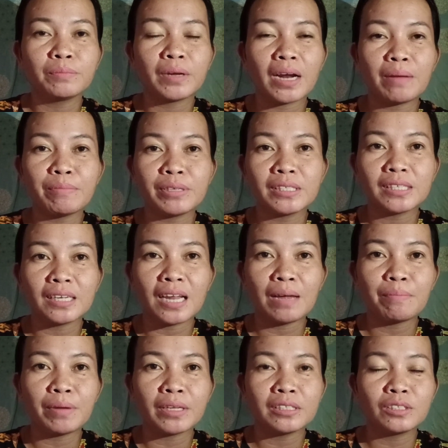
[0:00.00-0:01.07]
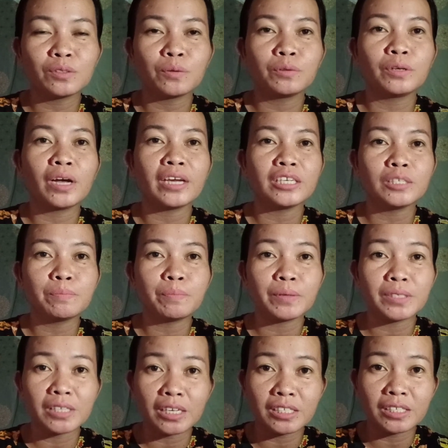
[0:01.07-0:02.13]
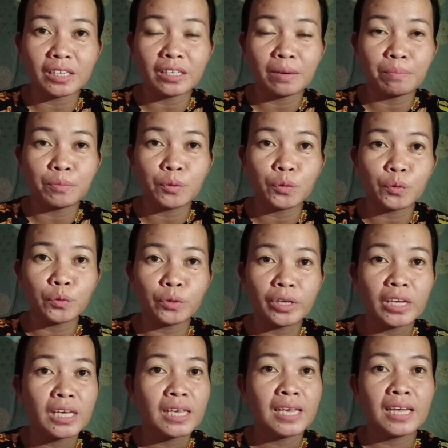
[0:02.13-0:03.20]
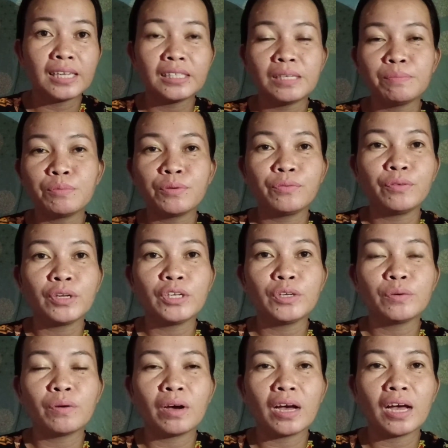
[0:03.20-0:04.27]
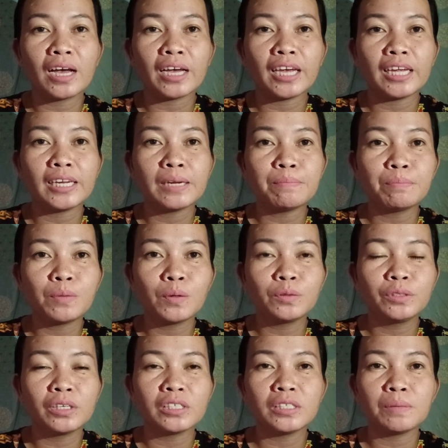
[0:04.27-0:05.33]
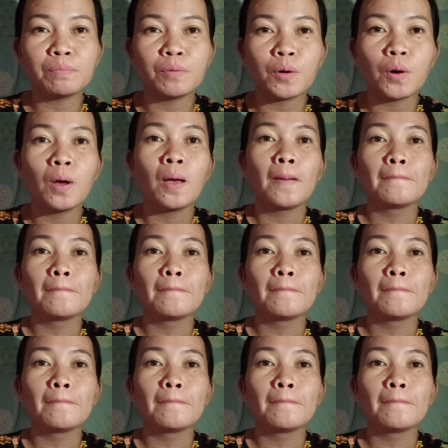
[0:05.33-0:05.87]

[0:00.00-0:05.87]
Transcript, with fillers: Maraming salamat. So, guys, pasensya na po kung hindi po video ang aking in-upload kasi po